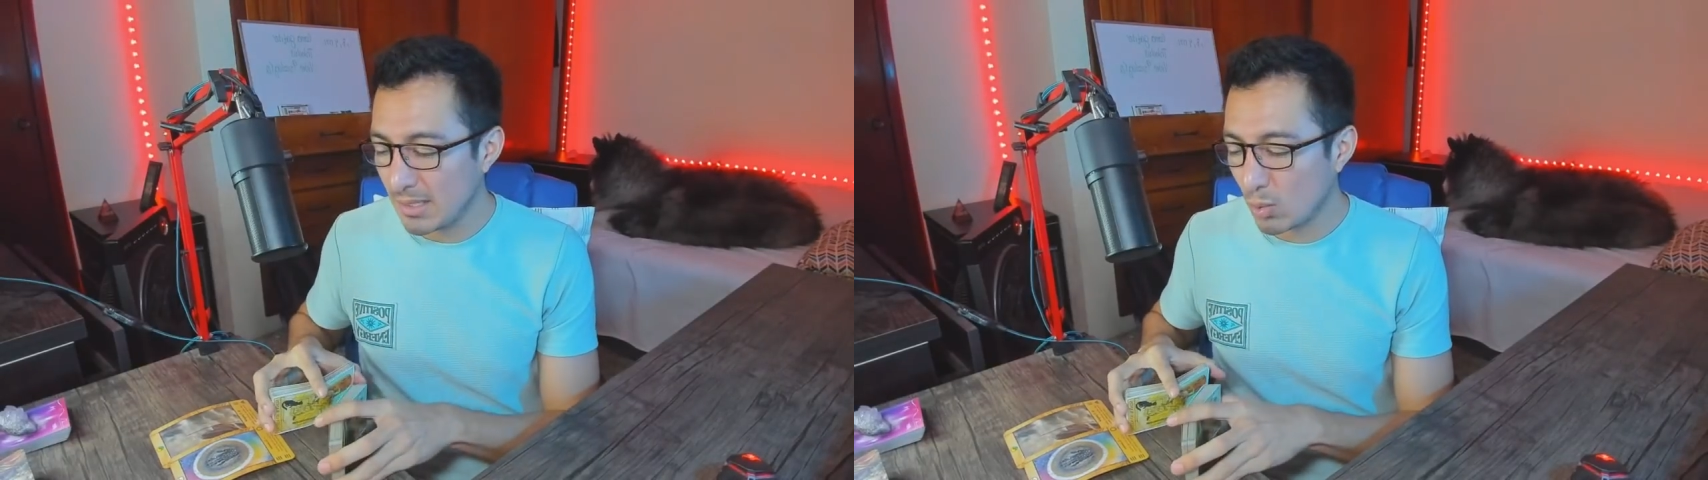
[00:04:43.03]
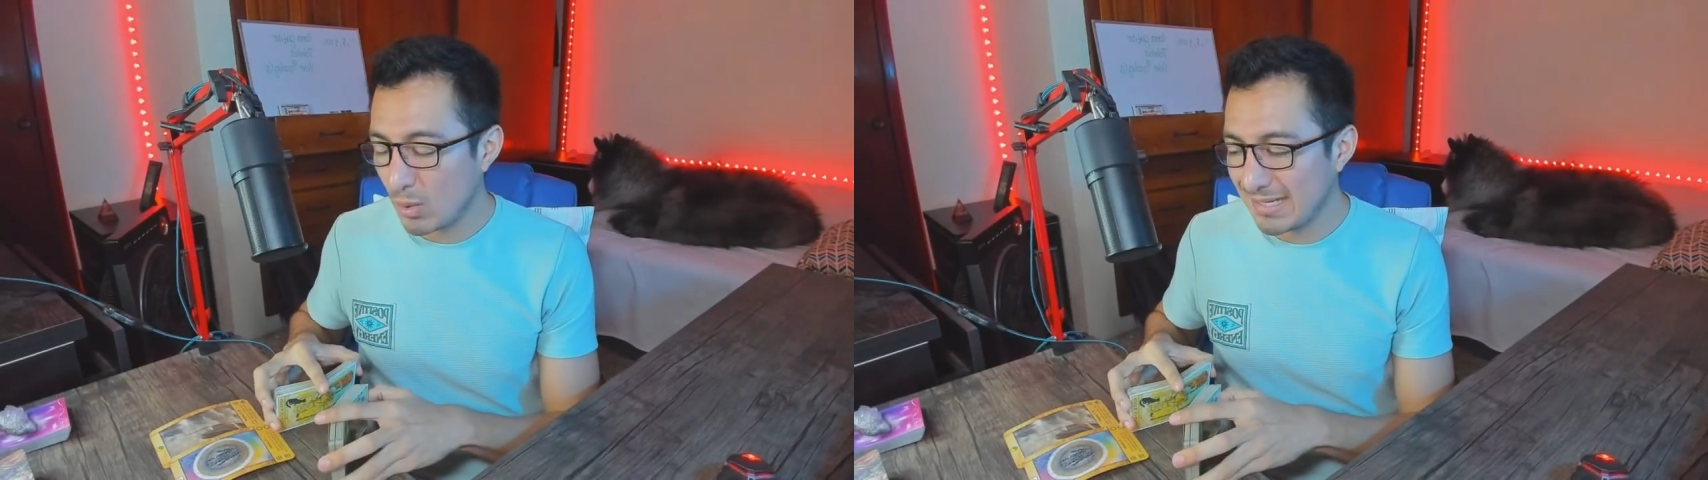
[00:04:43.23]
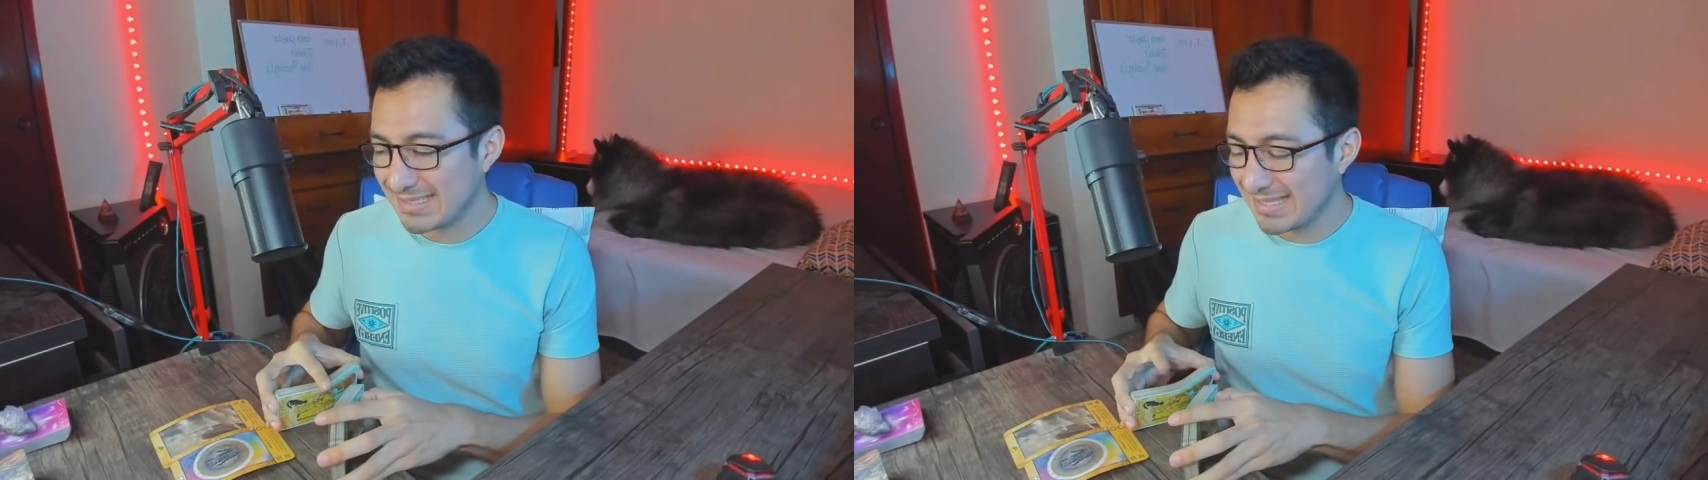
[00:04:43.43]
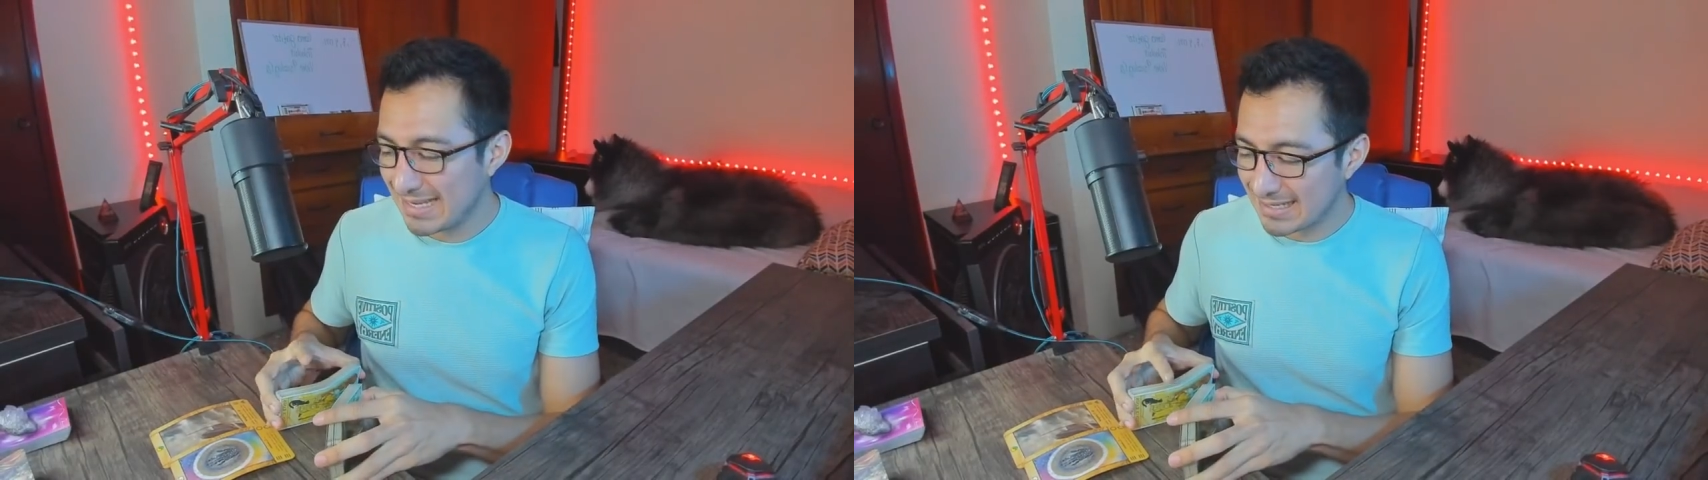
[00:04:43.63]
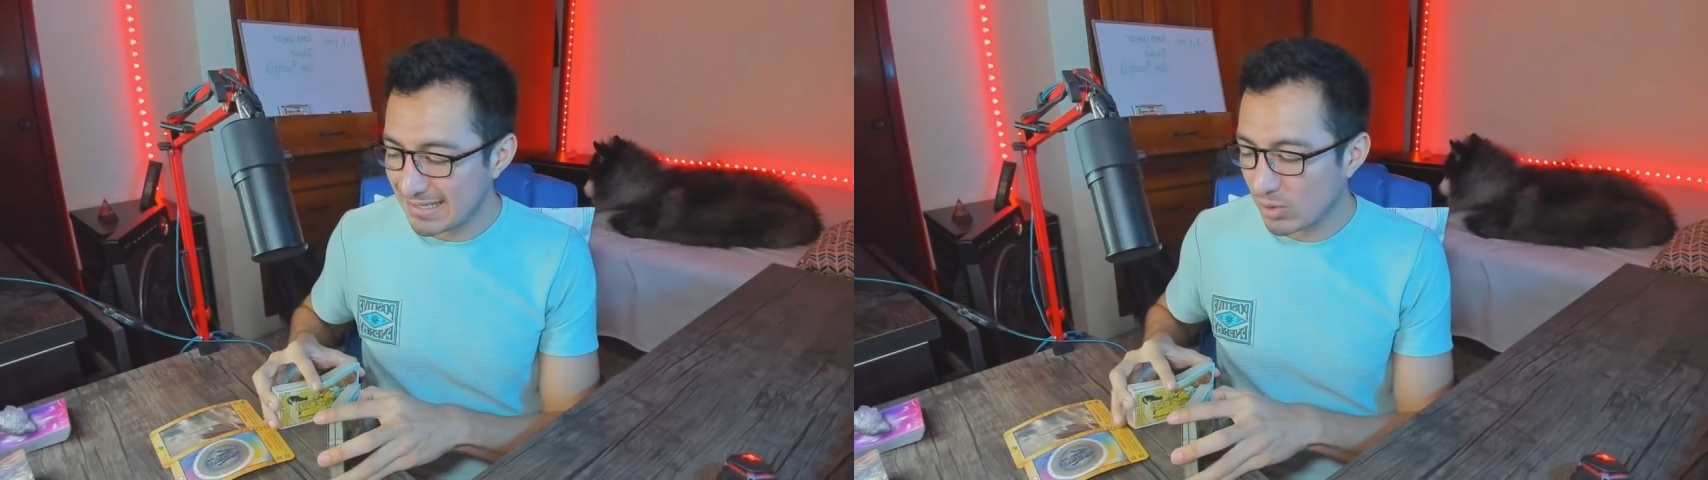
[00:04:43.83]
¿Cuál es
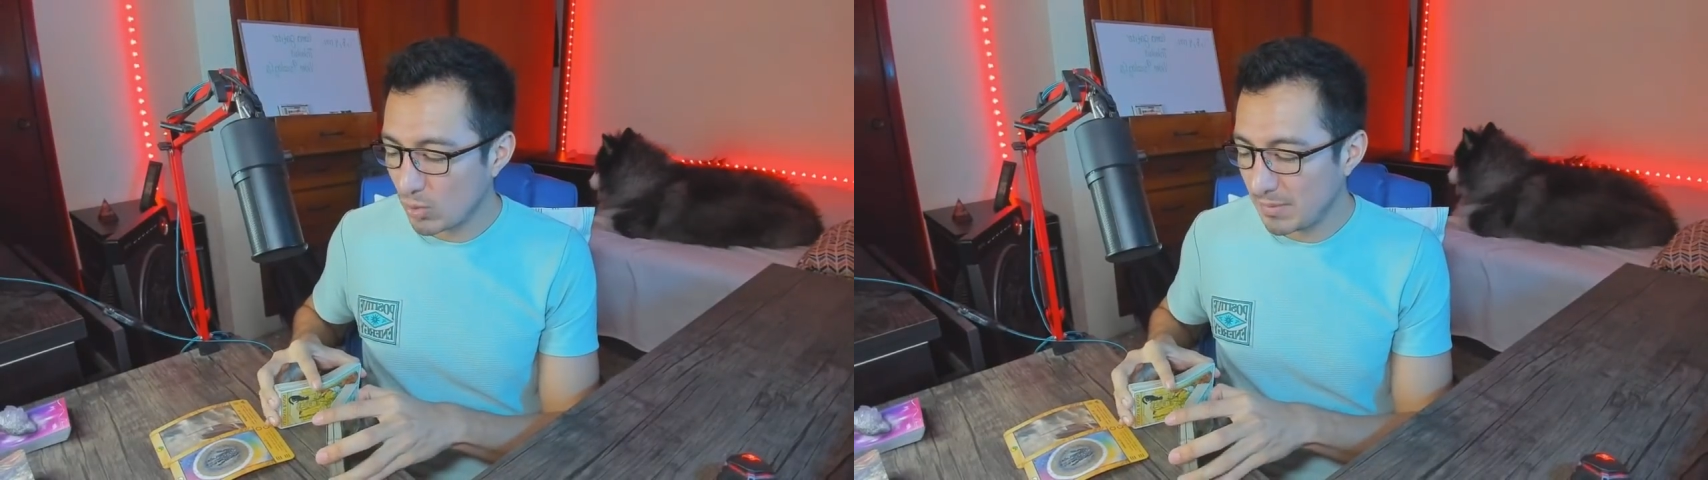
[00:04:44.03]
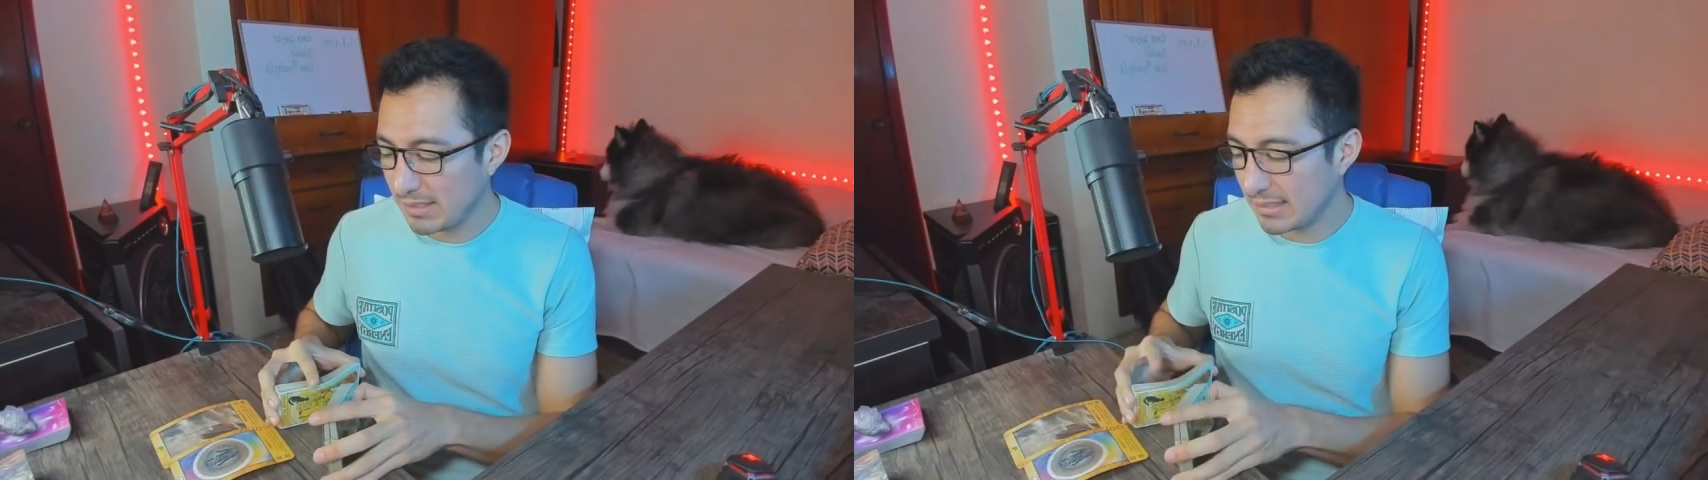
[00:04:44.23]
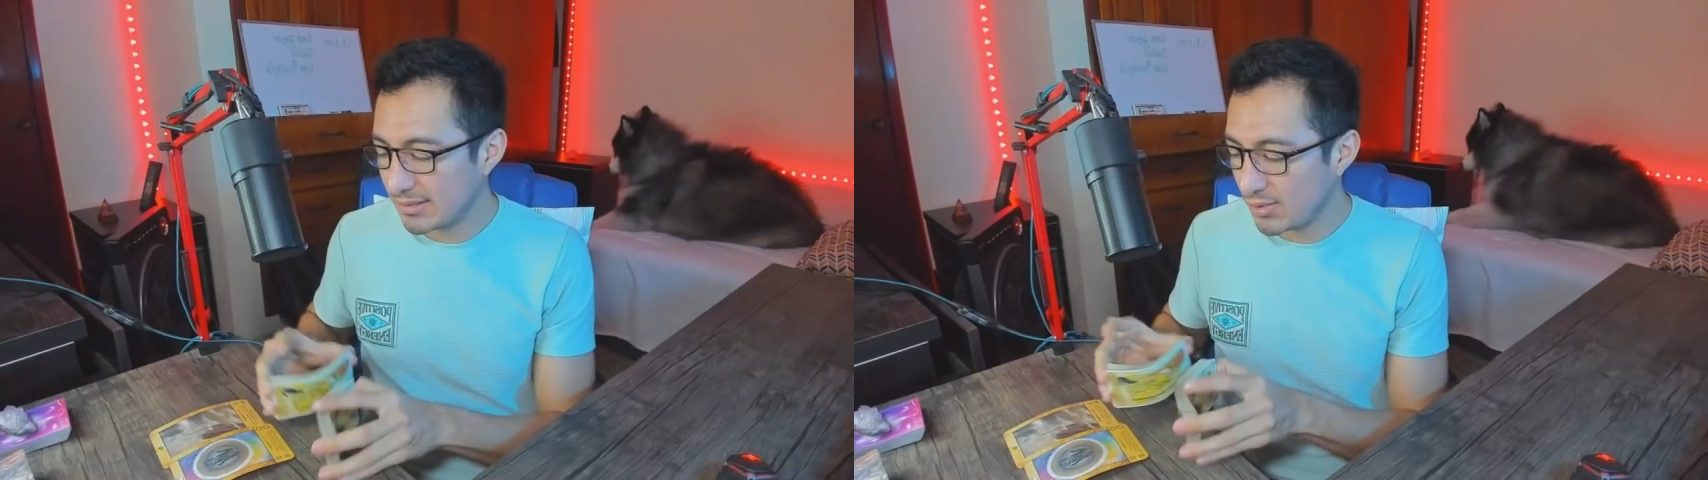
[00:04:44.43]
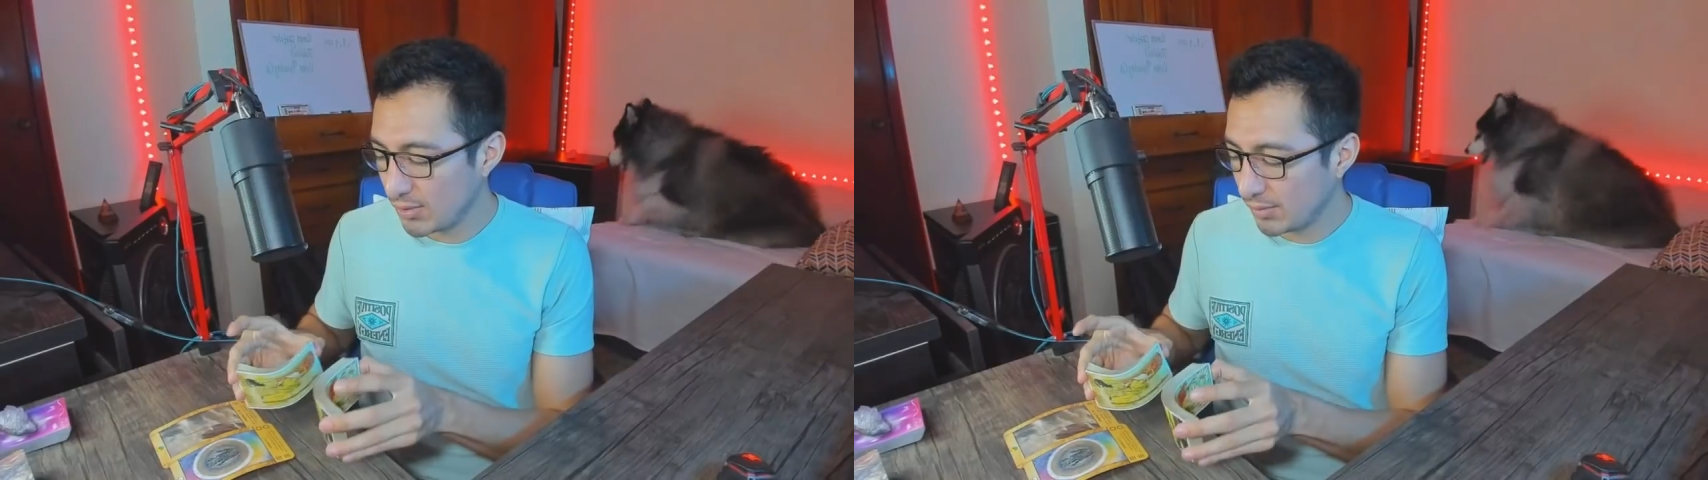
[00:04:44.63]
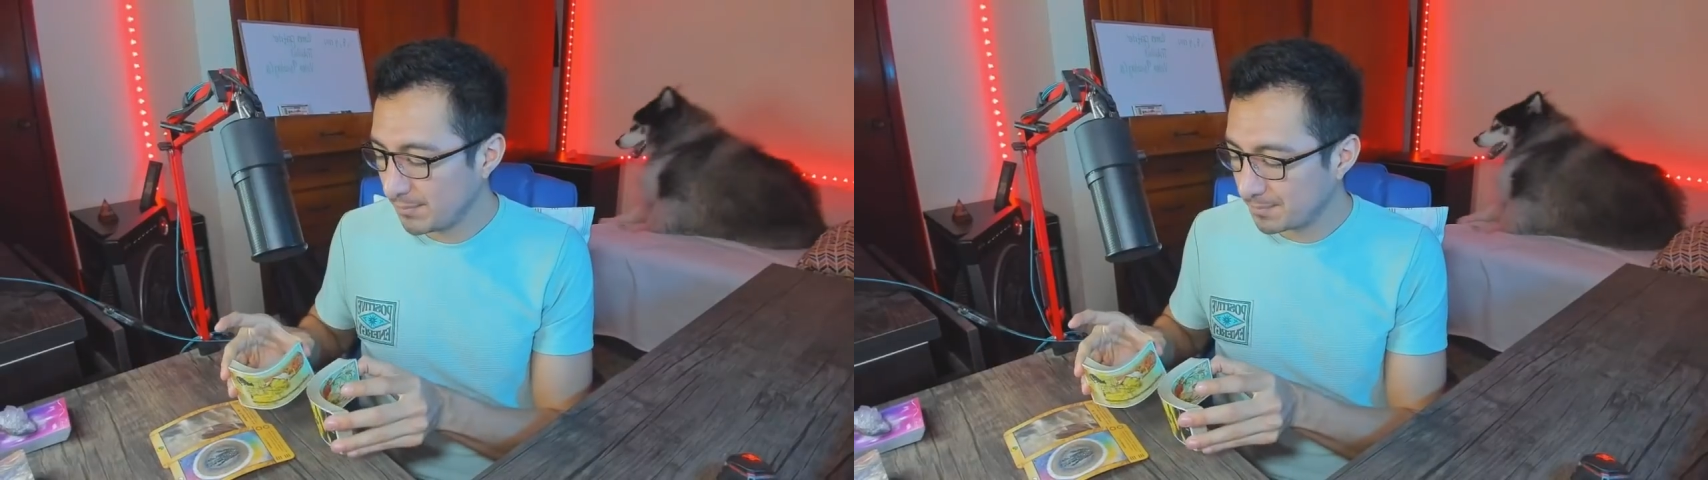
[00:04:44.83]
la
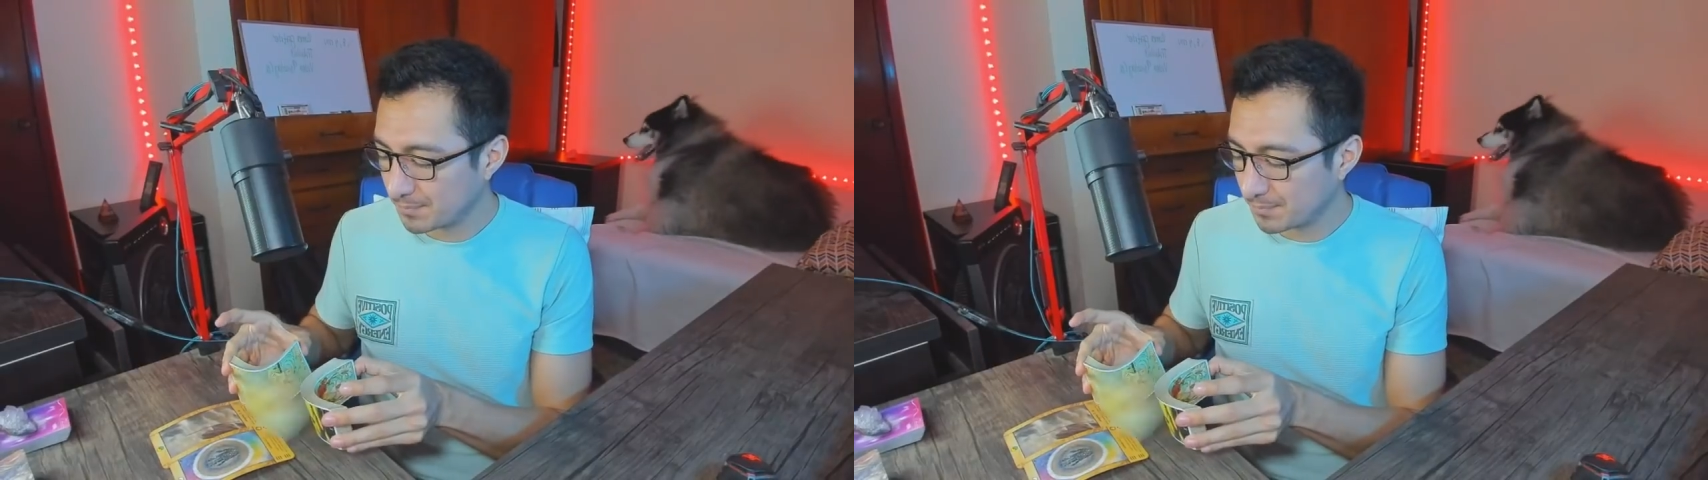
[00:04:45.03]
recomendación